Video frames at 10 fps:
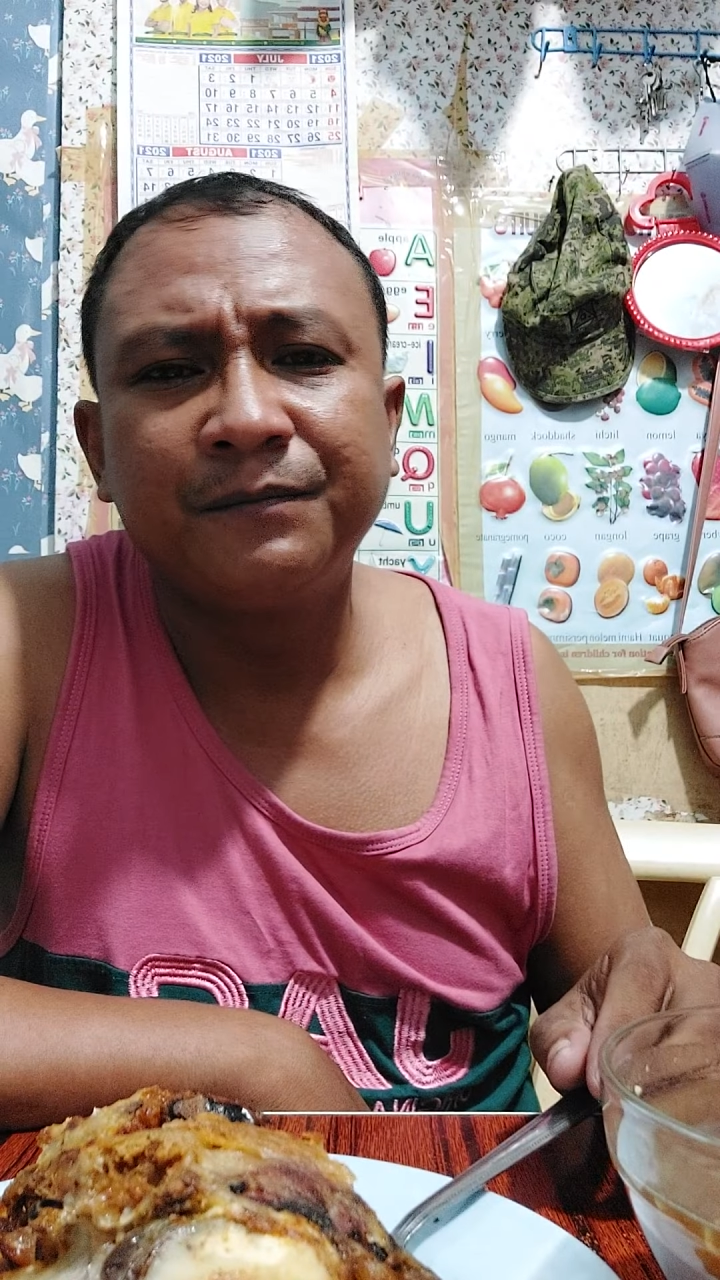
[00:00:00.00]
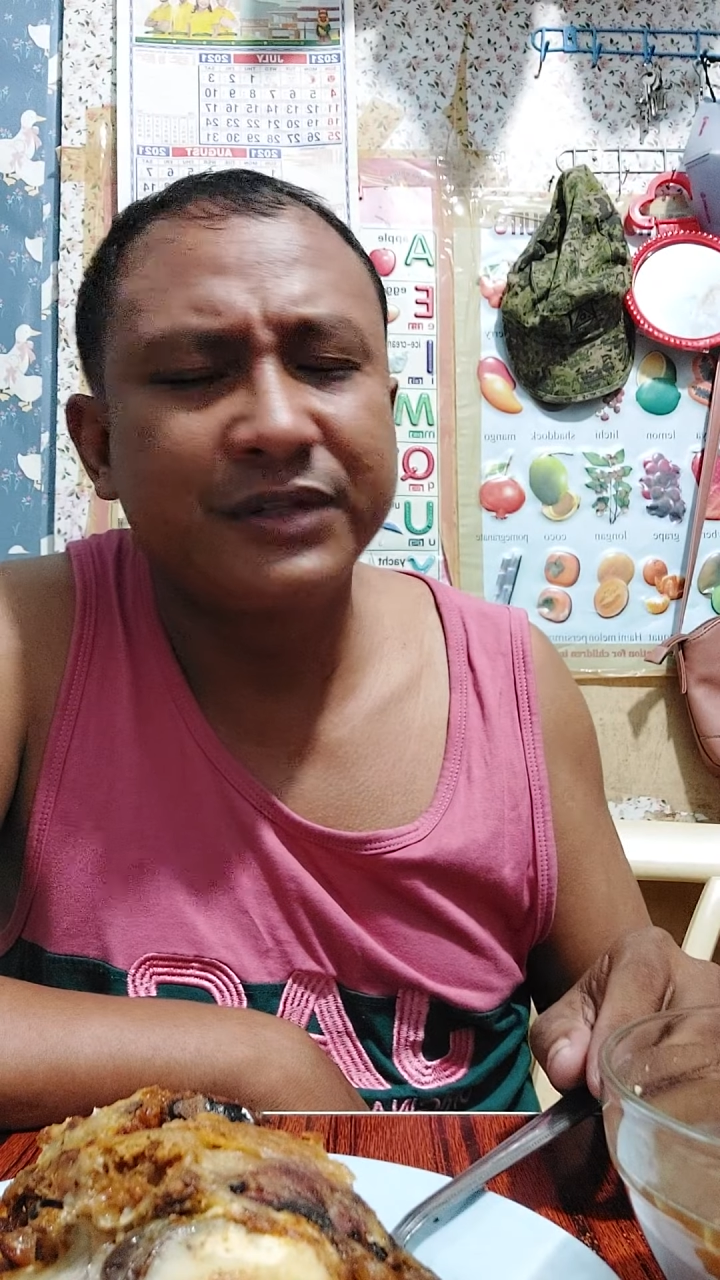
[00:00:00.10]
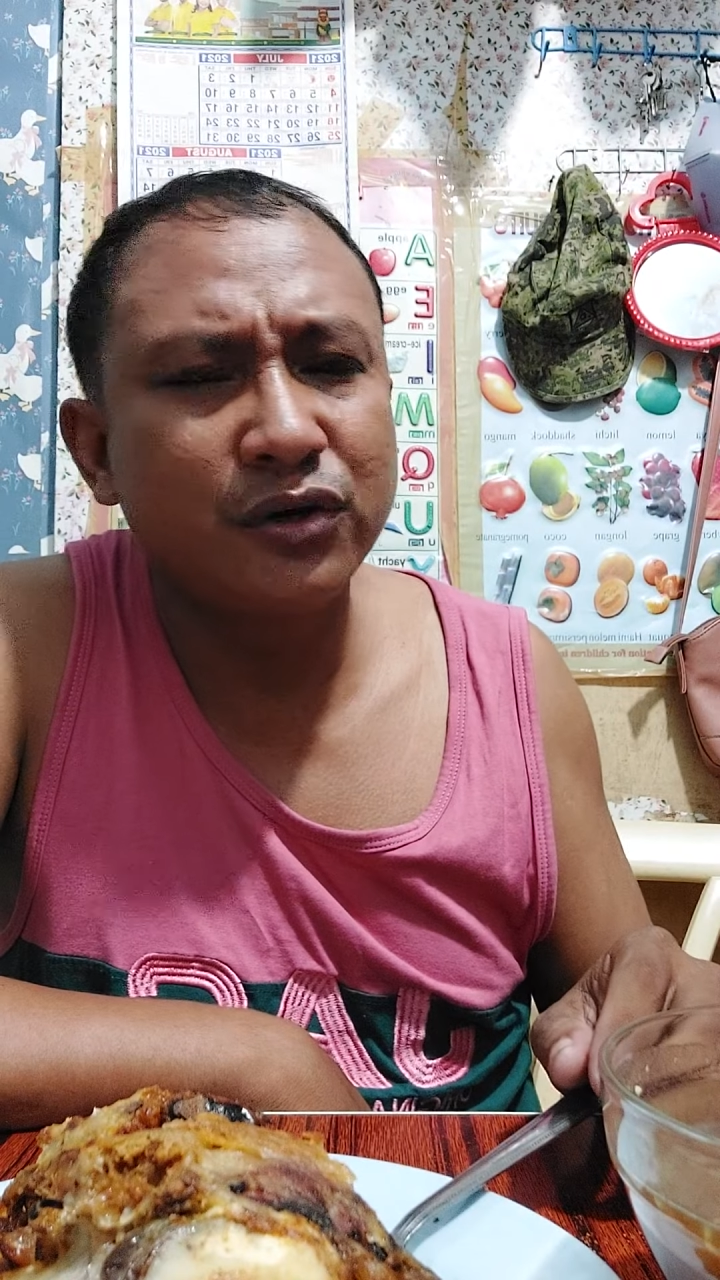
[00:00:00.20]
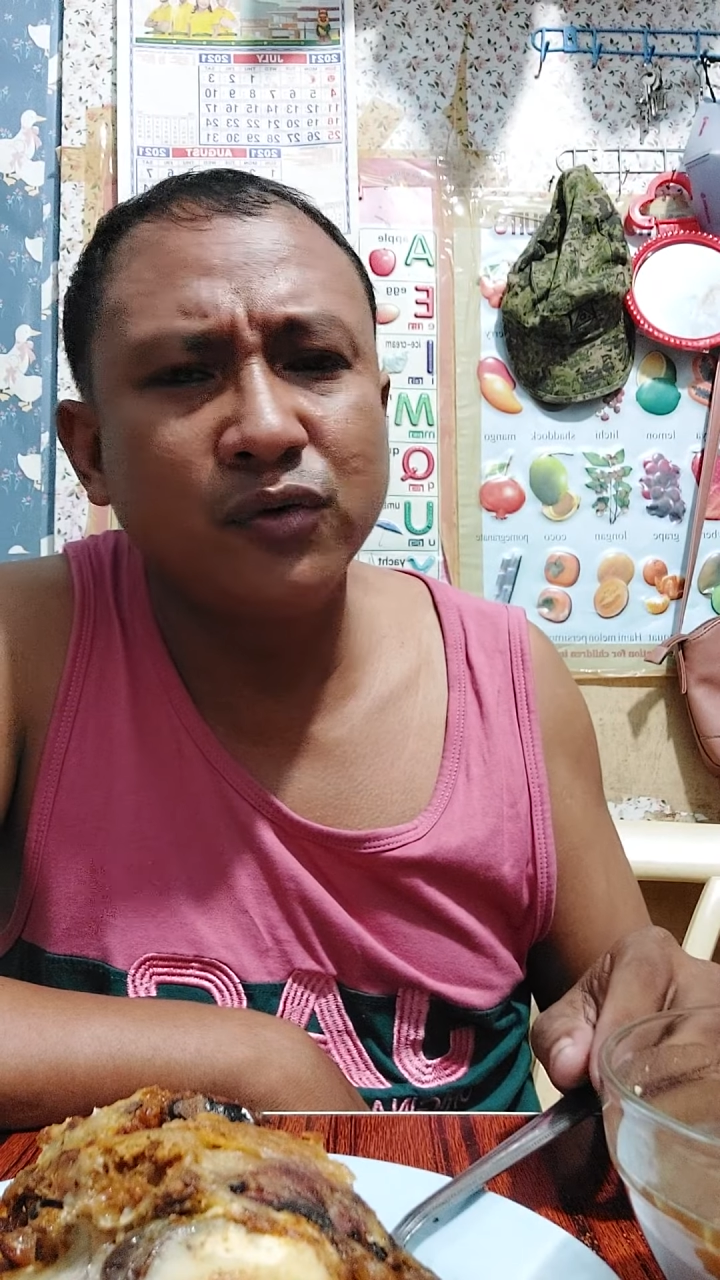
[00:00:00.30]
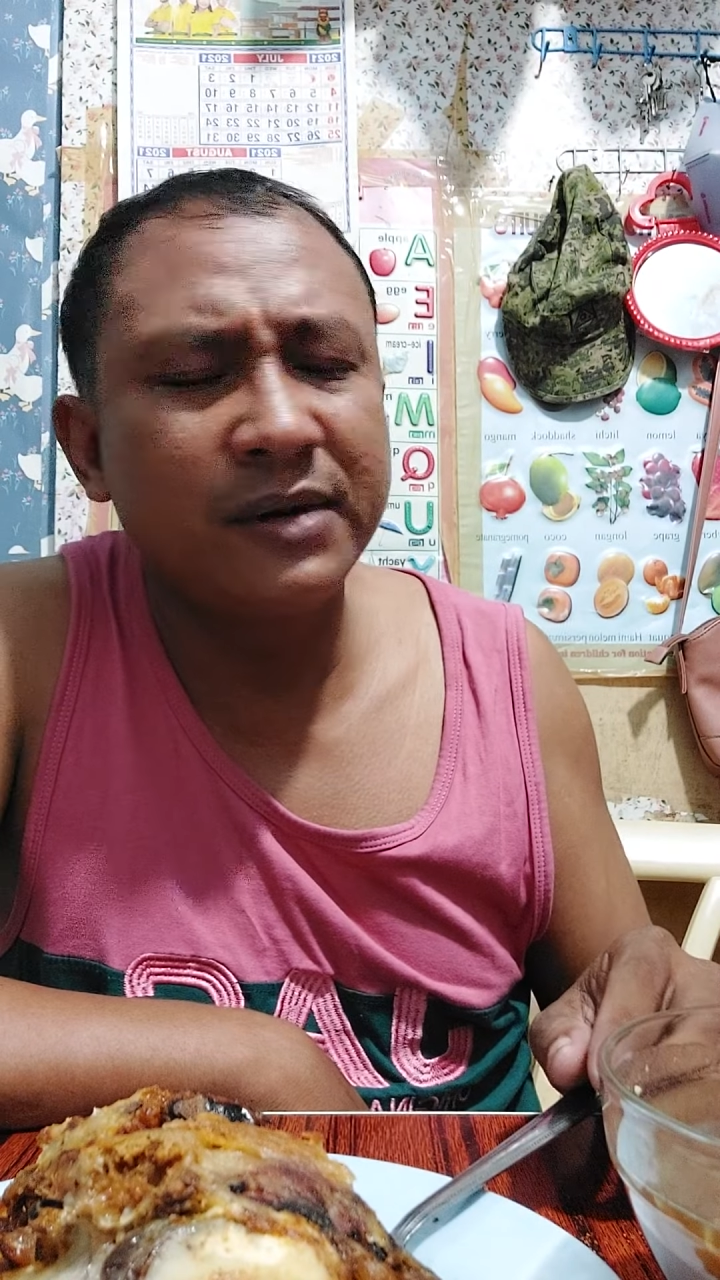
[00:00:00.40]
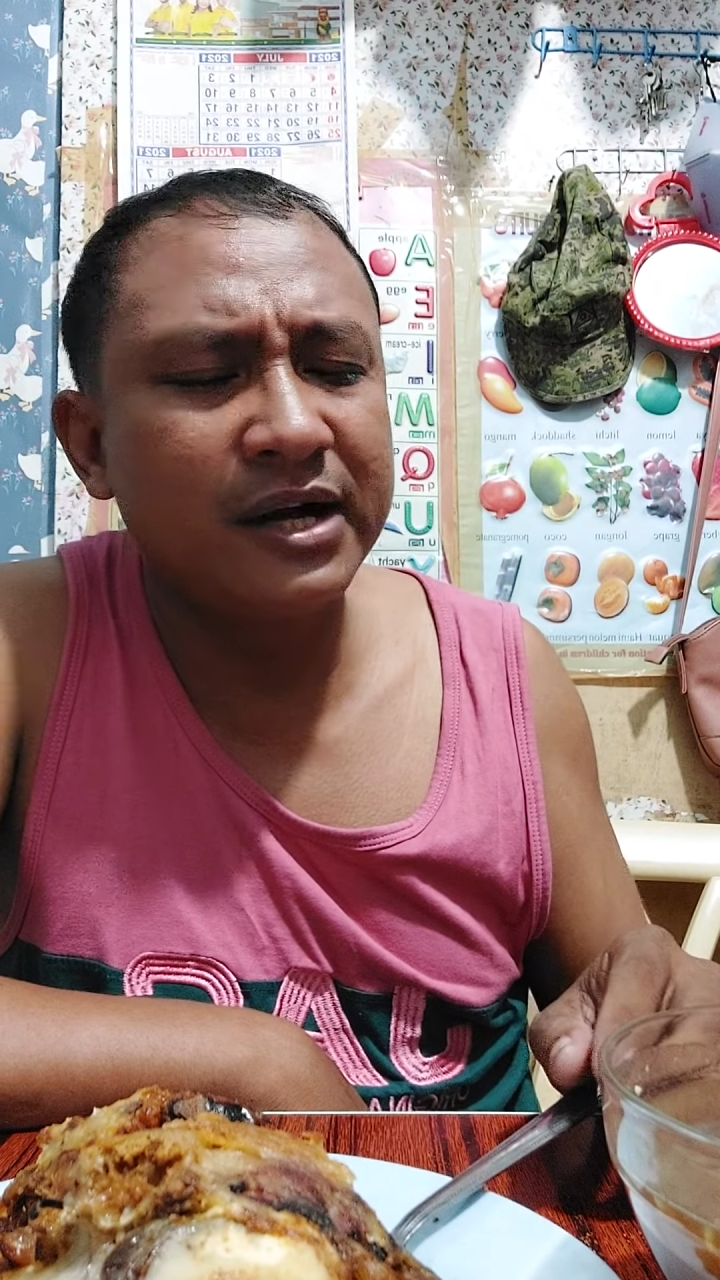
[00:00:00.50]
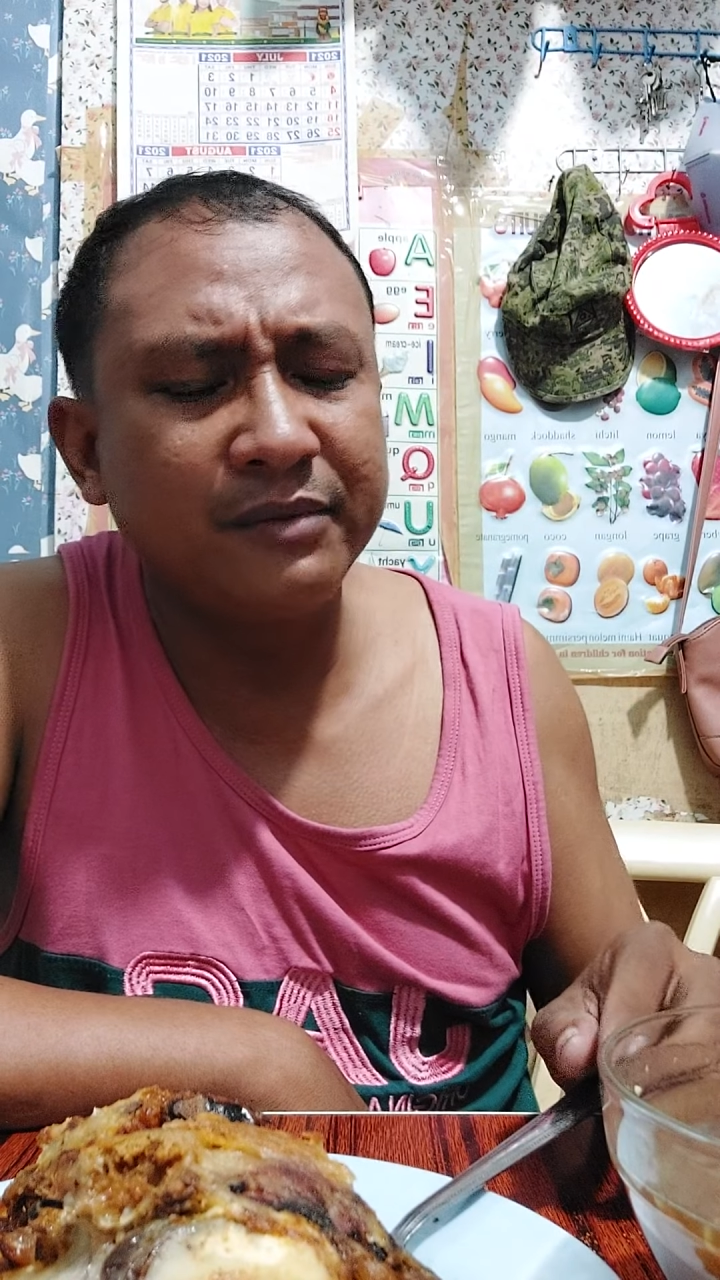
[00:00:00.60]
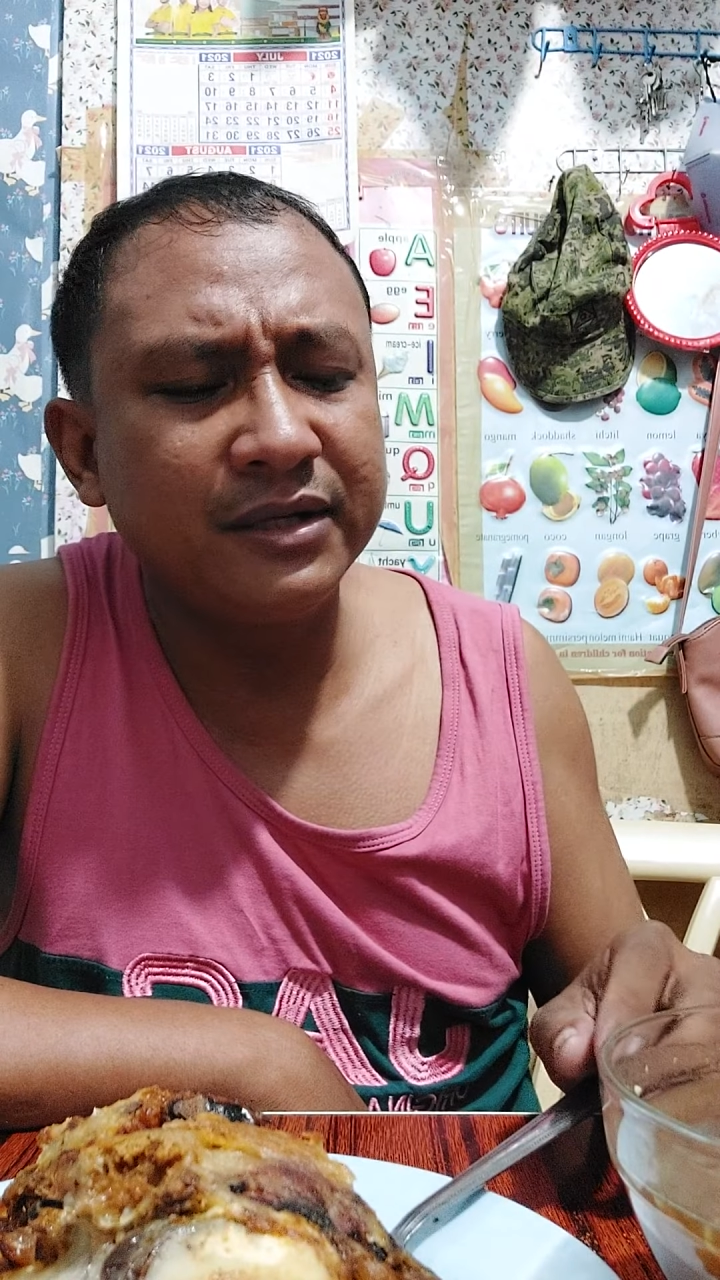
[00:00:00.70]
Hindi ako gumagamit